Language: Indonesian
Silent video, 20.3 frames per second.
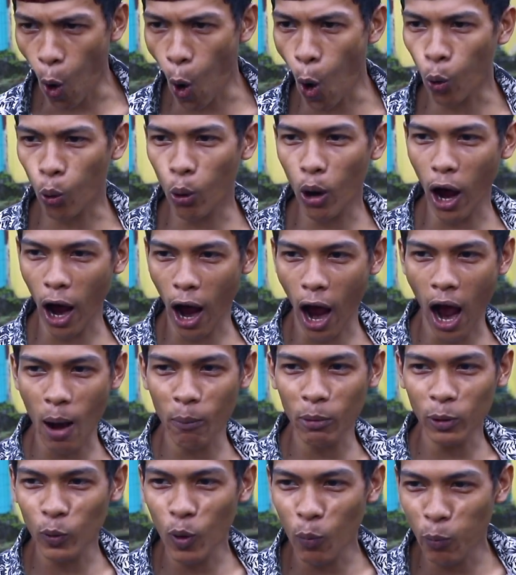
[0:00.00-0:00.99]
Enggak
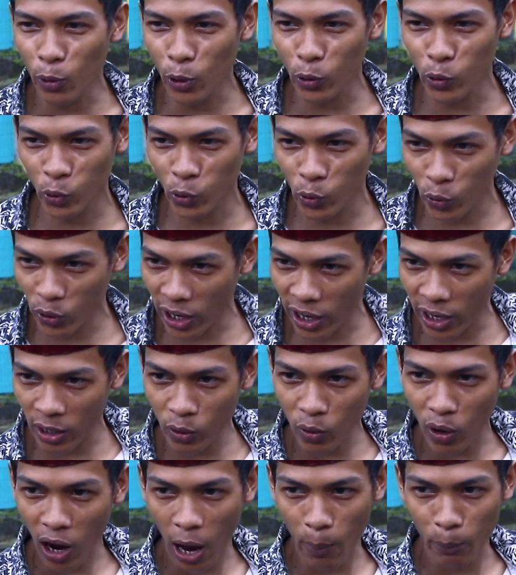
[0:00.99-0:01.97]
amat gue punya cucu kayak
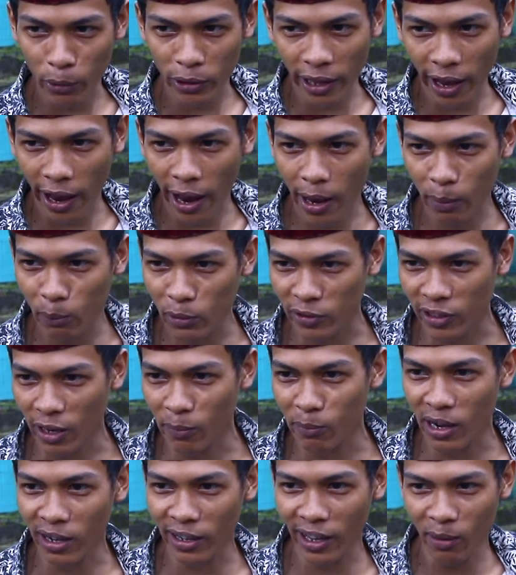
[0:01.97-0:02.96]
lu. Amit-amit
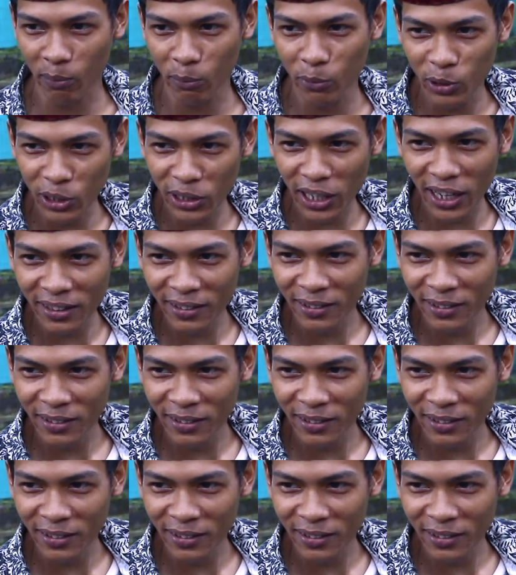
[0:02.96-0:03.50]
cabang rambutan.